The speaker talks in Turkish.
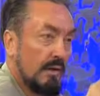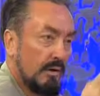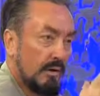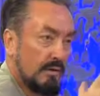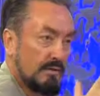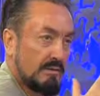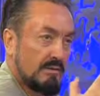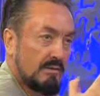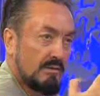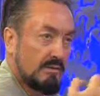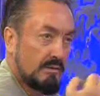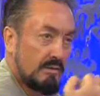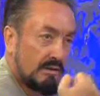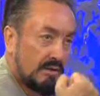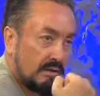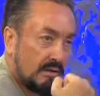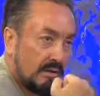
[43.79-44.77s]
Aslında
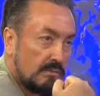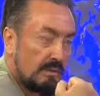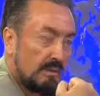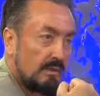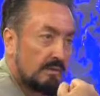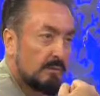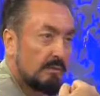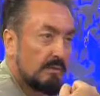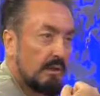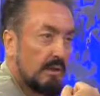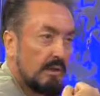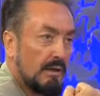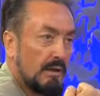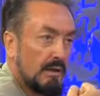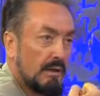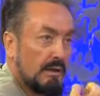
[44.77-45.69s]
gizli bir gıpta